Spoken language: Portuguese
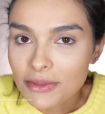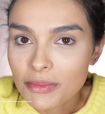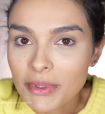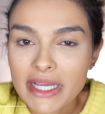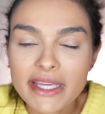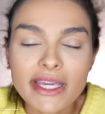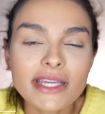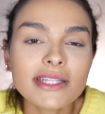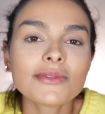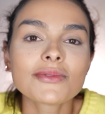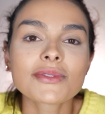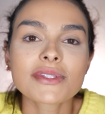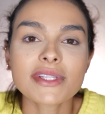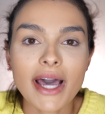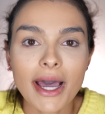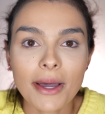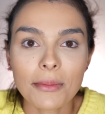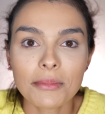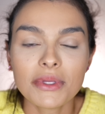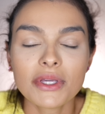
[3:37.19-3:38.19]
Para quem não
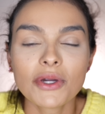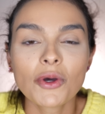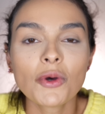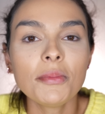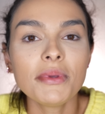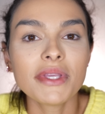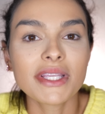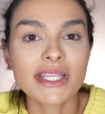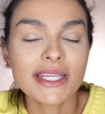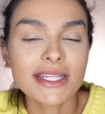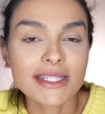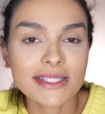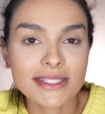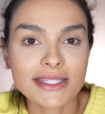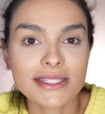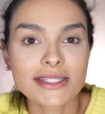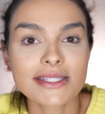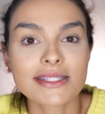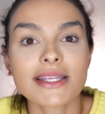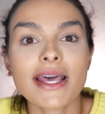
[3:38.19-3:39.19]
sabe, Ruby
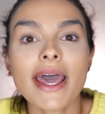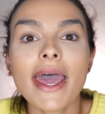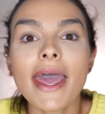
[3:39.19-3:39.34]
Kisses